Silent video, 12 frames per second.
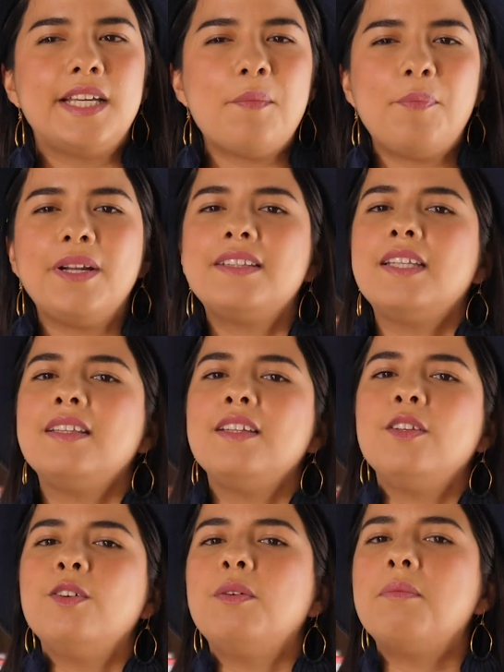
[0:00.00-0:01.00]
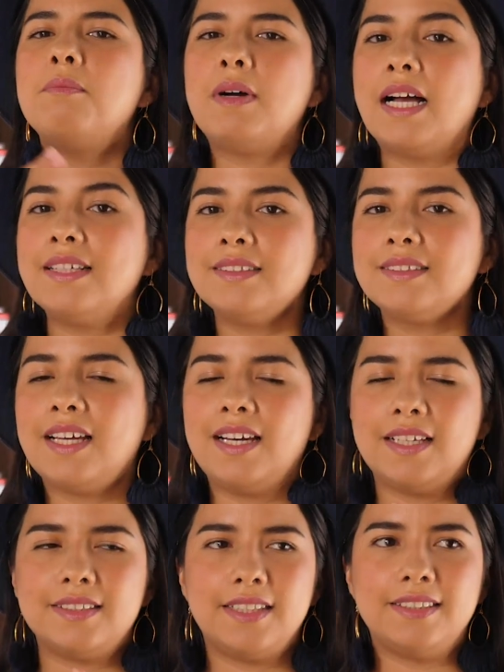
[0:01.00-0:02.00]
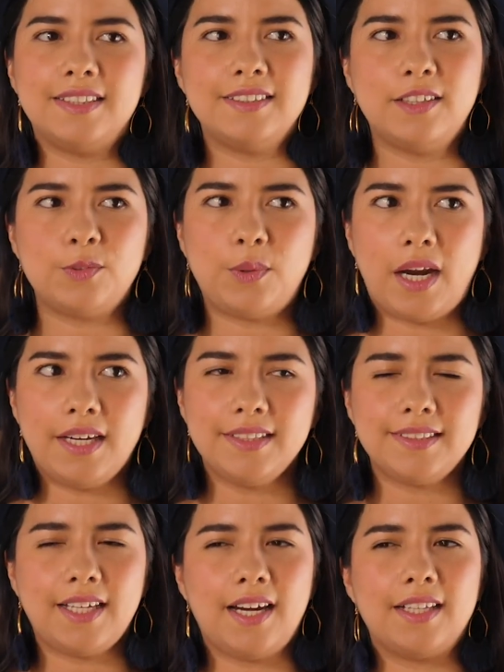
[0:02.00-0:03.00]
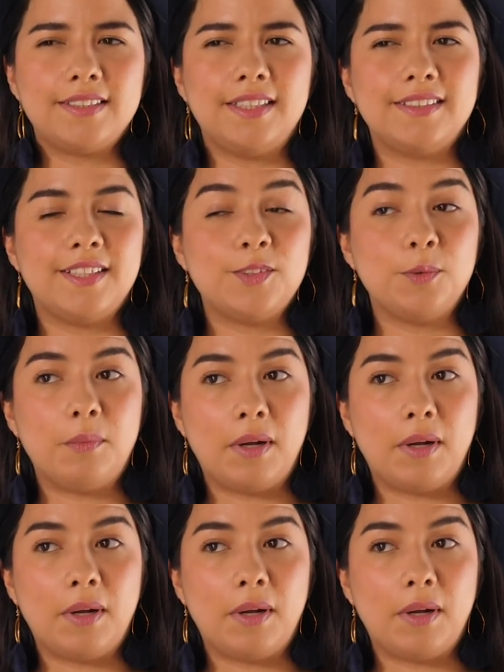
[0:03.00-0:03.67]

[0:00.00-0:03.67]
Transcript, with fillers: Siempre he tendido más a las ciencias naturales que a las ciencias